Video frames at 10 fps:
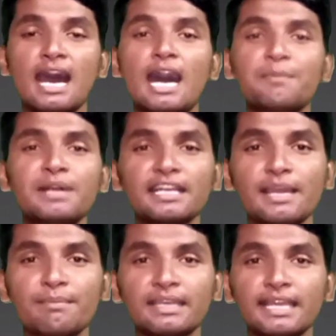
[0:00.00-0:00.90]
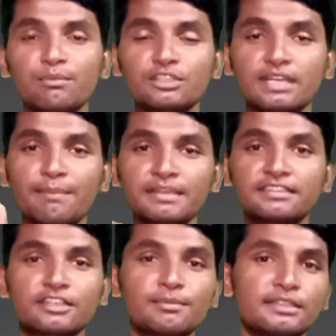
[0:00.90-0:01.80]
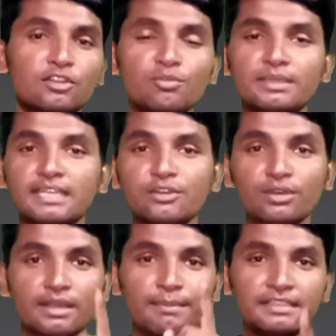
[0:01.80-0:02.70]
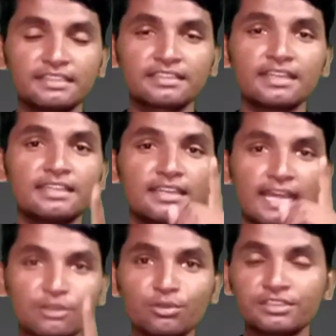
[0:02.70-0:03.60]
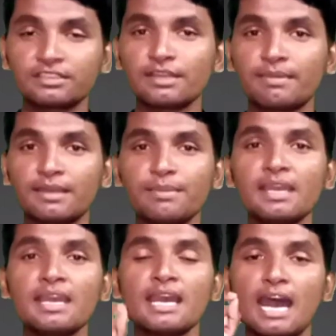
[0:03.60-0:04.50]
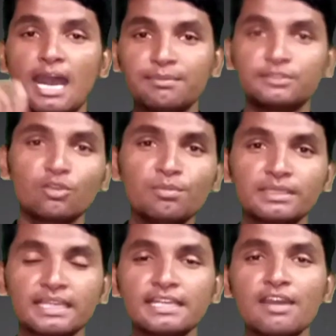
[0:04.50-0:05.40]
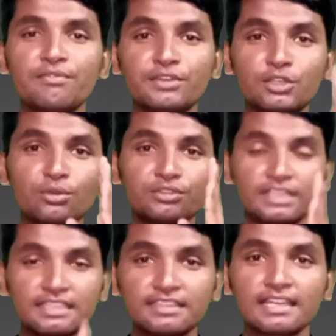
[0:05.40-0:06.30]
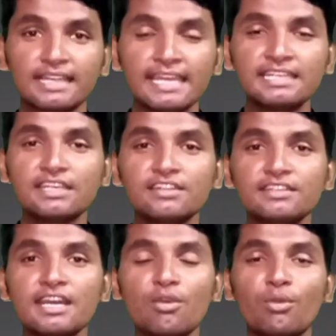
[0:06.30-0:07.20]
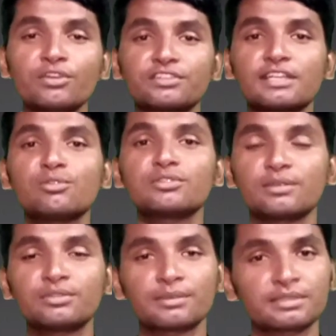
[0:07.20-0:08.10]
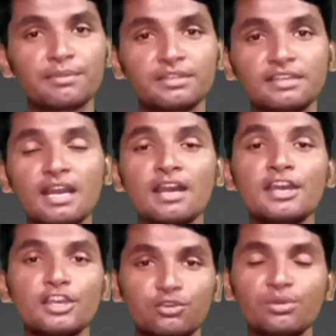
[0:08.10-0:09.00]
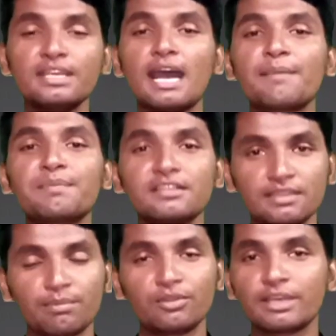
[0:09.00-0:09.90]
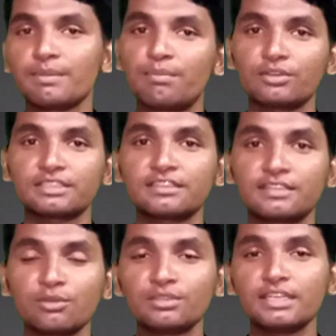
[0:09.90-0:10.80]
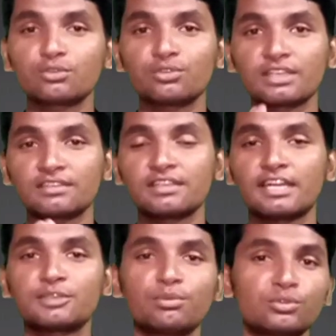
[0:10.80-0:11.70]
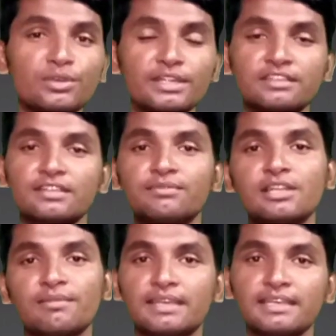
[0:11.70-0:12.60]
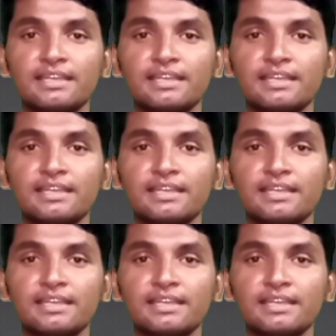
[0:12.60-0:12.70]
आपका क्या मानना है मुझे कमेंट सेक्शन में ज़रूर बताएगा और कमेंट सेक्शन के अंदर नार्को टेस्ट के बारे में आप ज़रूर बताएगा वीडियो को ज़्यादातर लाइक कीजिएगा और चैनल को जरूर सब्सक्राइब कीजिएगा क्योंकि आपके सपोर्ट की हमें बहुत ज़्यादा ज़रूरत है सुशांत सिंह राजपूत को इंसाफ दिलवाने